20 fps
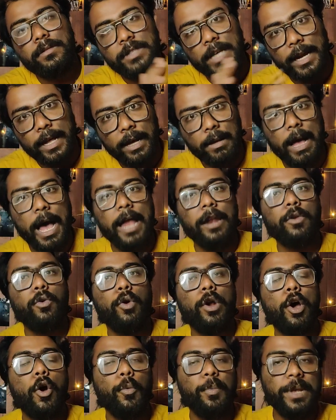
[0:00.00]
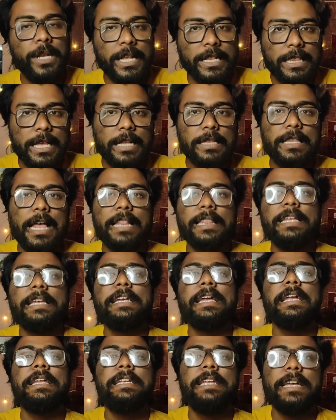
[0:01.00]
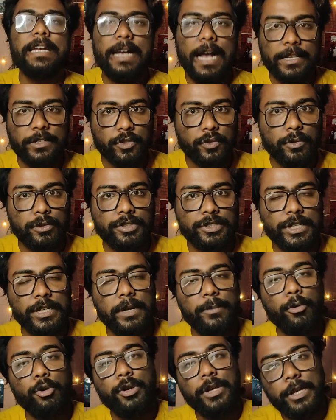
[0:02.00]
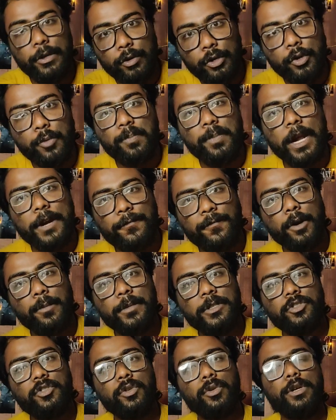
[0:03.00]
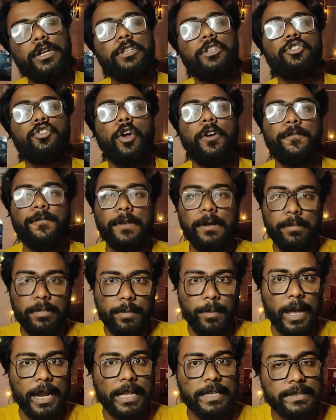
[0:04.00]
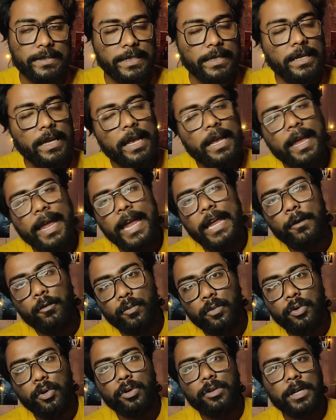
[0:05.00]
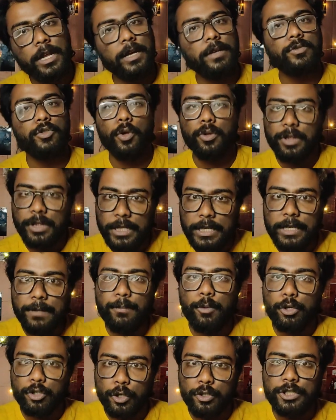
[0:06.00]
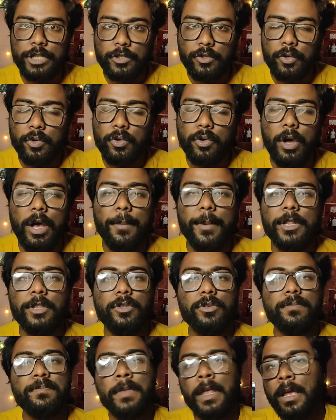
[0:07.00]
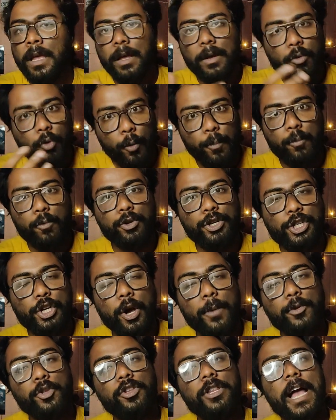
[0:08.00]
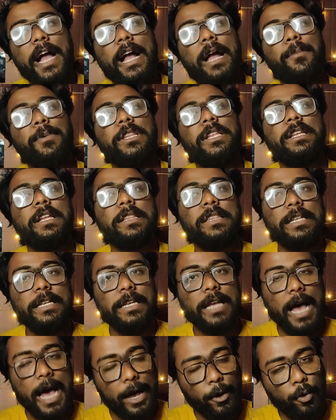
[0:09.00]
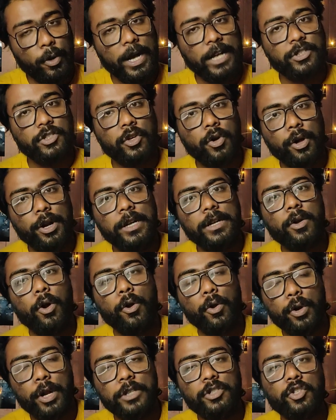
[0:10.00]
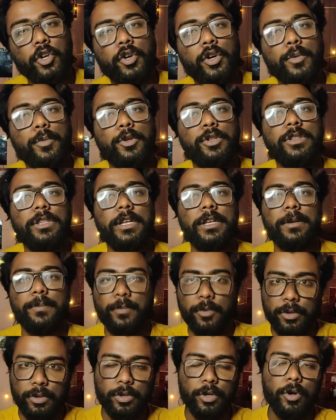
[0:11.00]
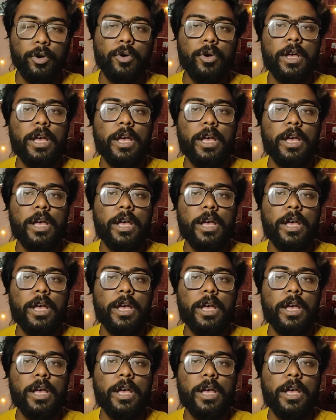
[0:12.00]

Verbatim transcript: যারা আনকোরা অভিনেতা তাদেরকে নিয়ে কাজ করছেন এবং ইউটিউব প্ল্যাটফর্মের জন্য কিছু শর্ট ফিল্মস বানাচ্ছেন এই উদ্যোগটা সত্যিই প্রশংসাযোগ্য আমার তো খুব খুশি হব যদি আগামী দিনে তিনি আরও কাজ করেন হরনাথ চক্রবর্তীর পুত্র